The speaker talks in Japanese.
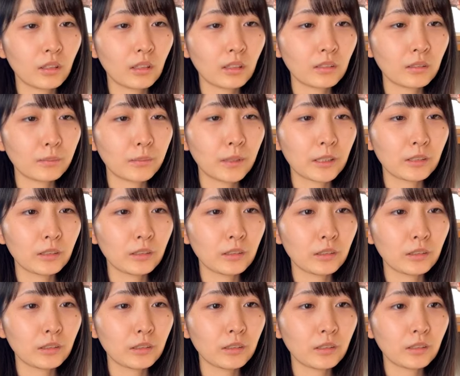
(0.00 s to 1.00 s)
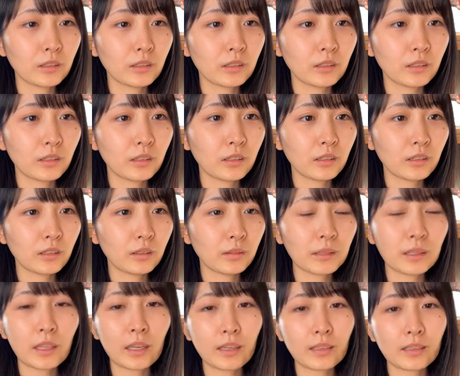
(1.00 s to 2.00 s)
始まる
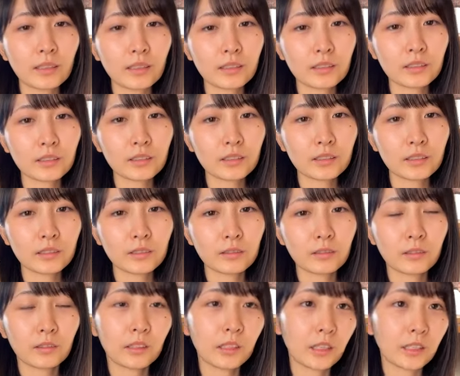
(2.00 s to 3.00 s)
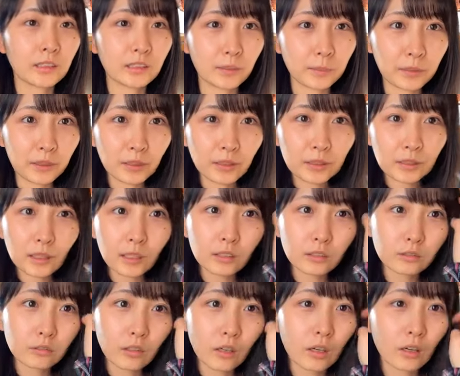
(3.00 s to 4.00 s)
みたいです皆様であ
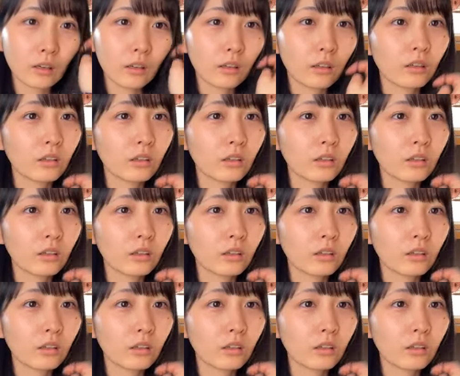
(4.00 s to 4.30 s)
ゆは